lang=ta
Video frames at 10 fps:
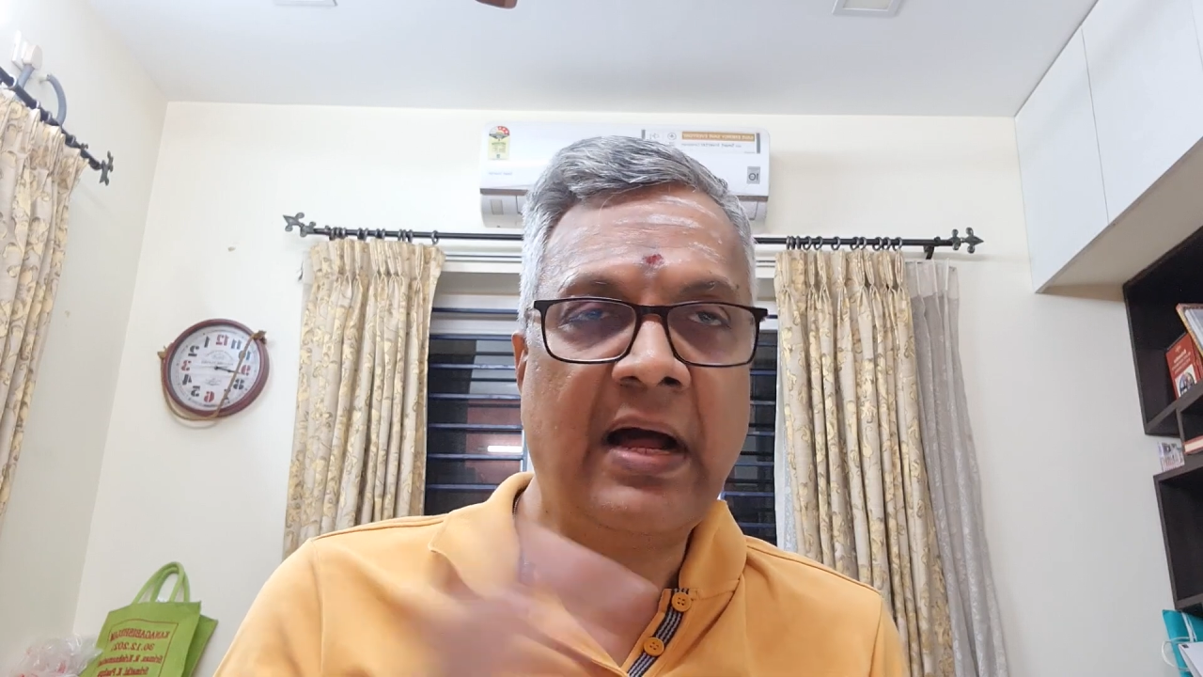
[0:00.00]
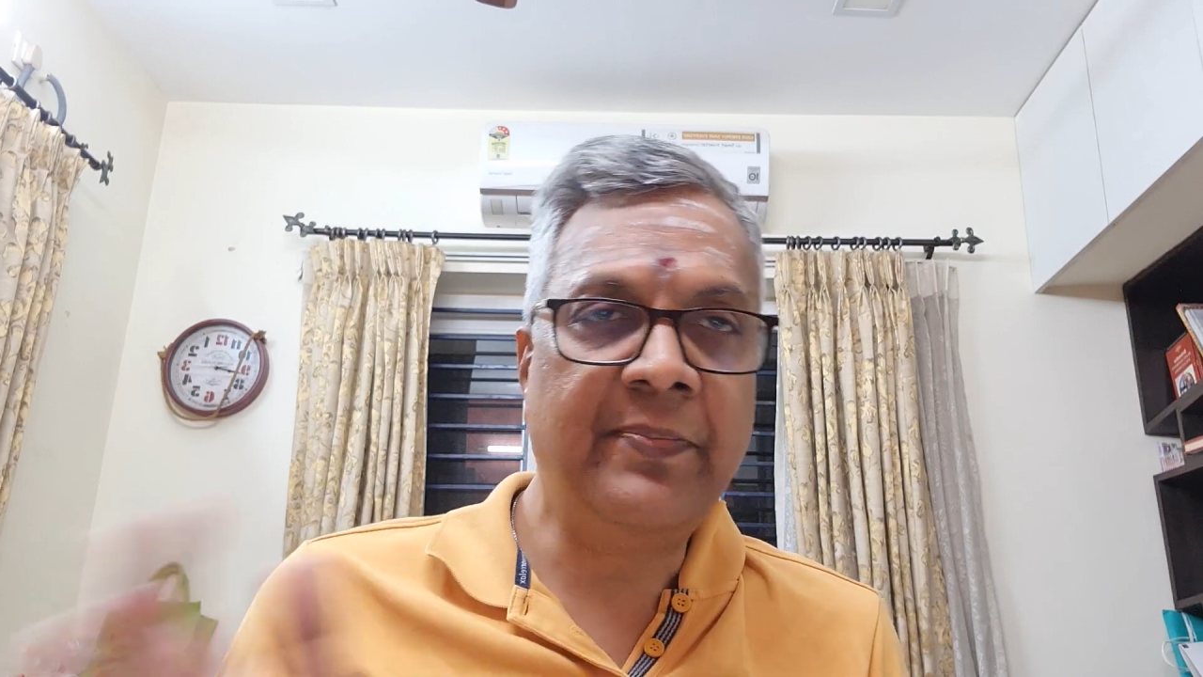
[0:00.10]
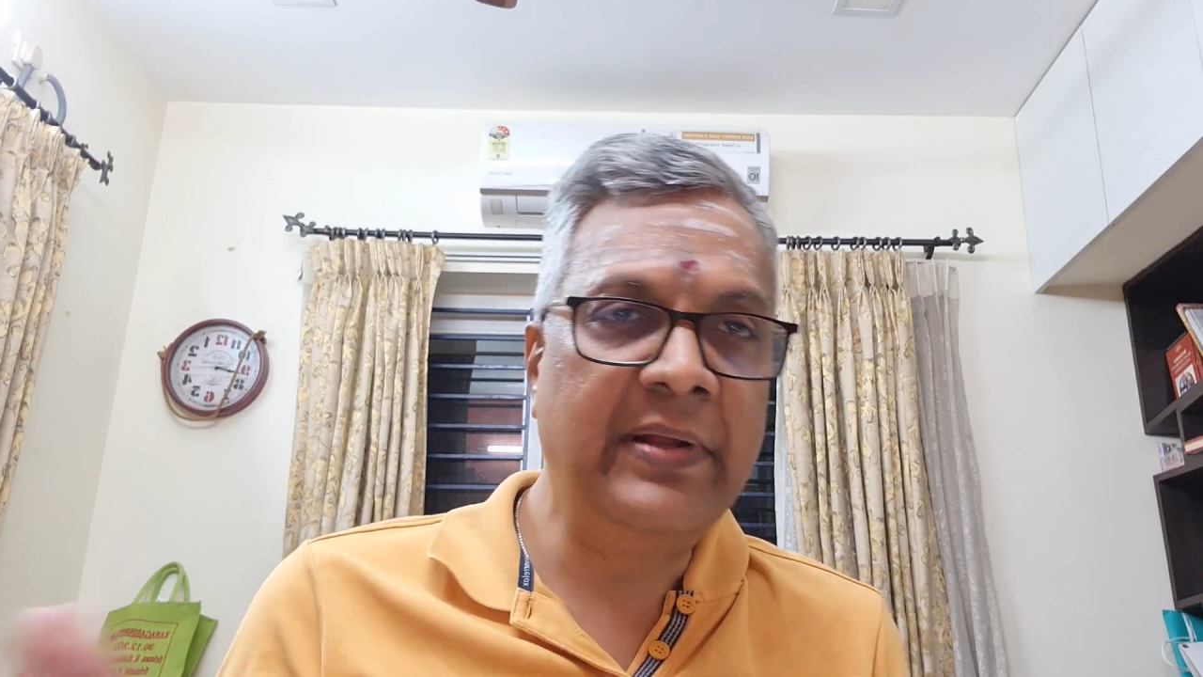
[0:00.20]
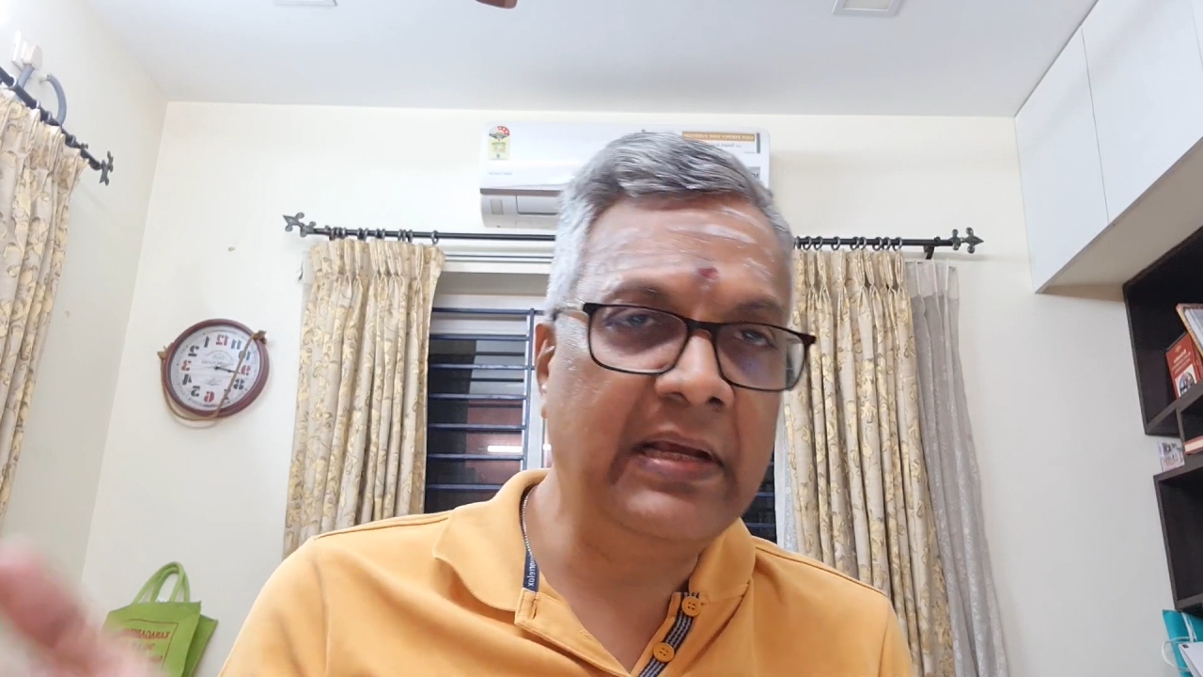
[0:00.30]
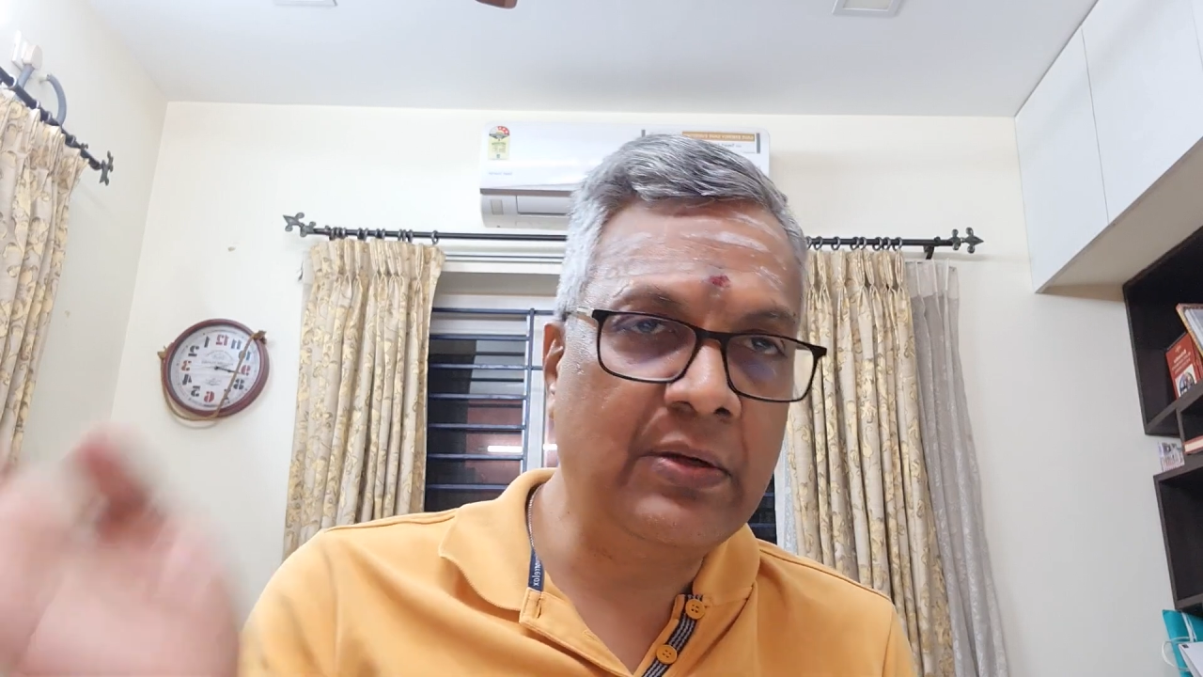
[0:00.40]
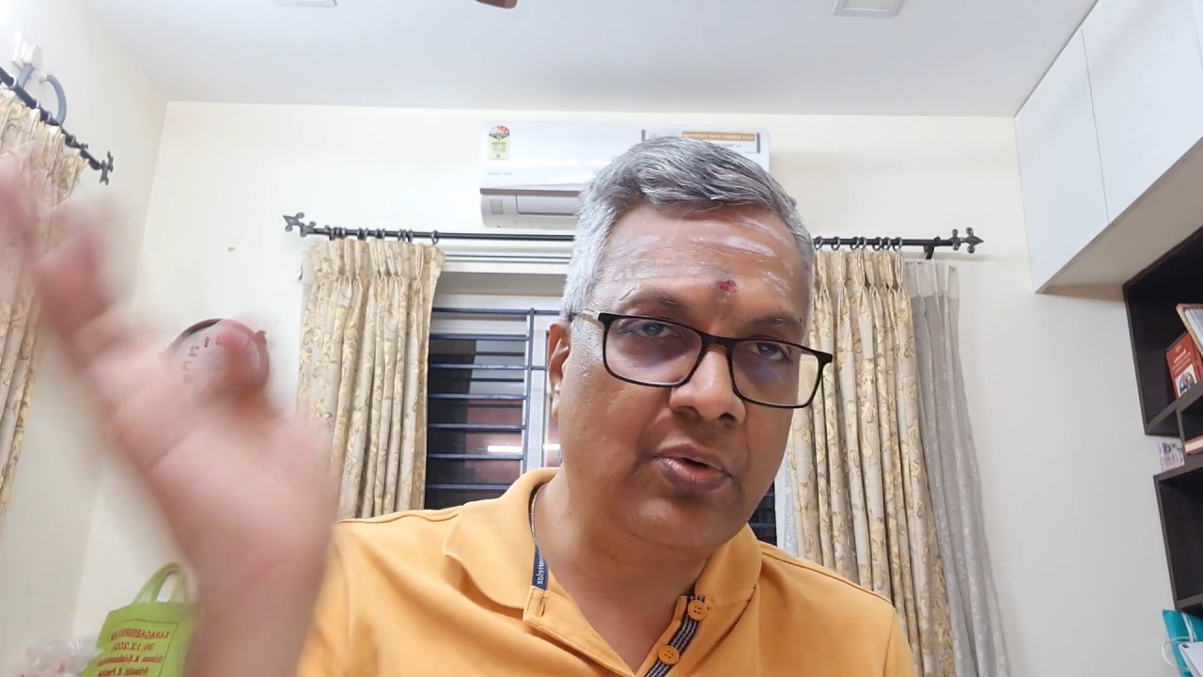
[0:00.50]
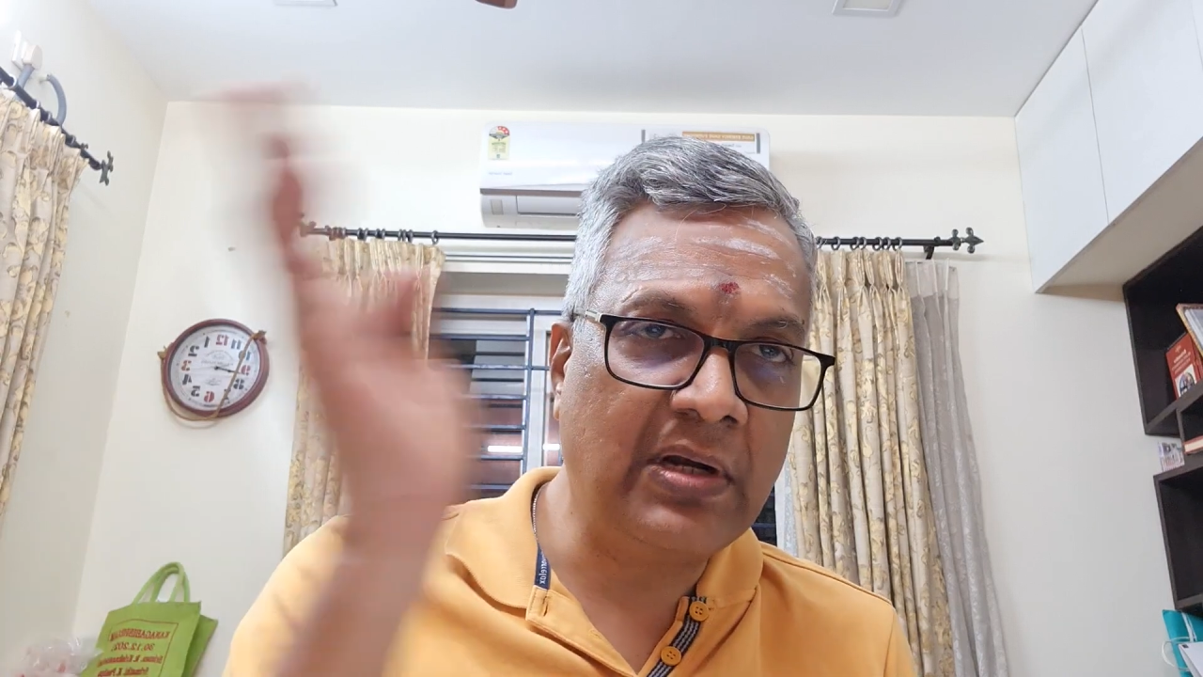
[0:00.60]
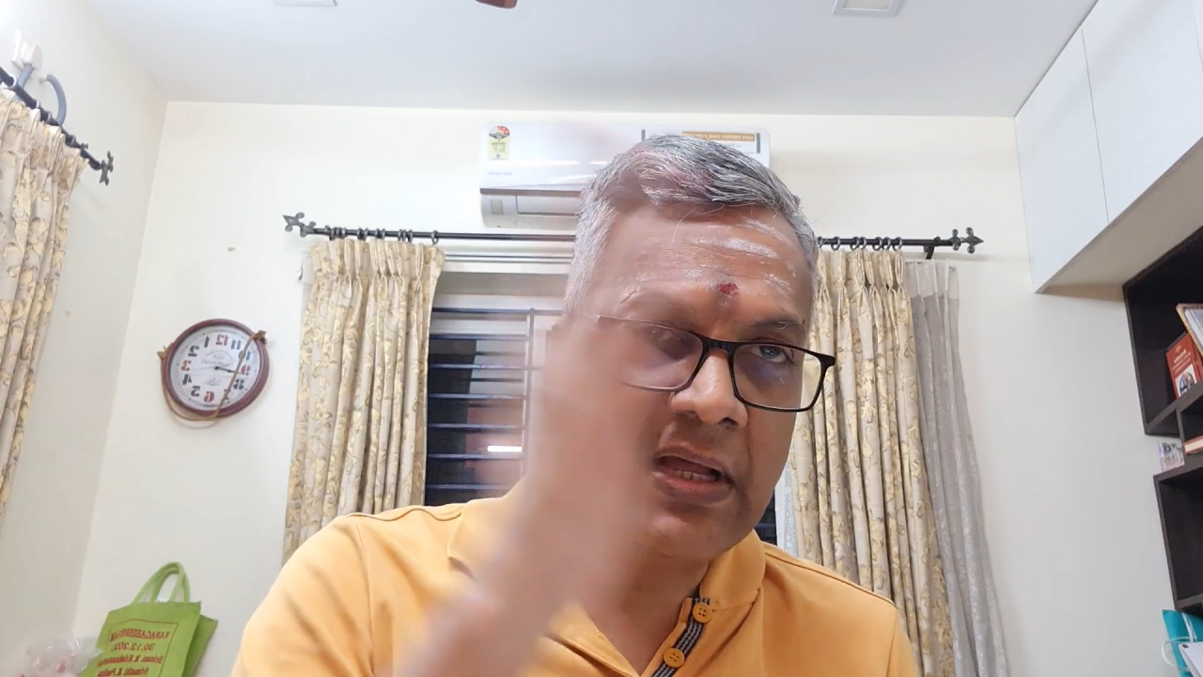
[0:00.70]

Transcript: அப்படிங்கிற ஒரு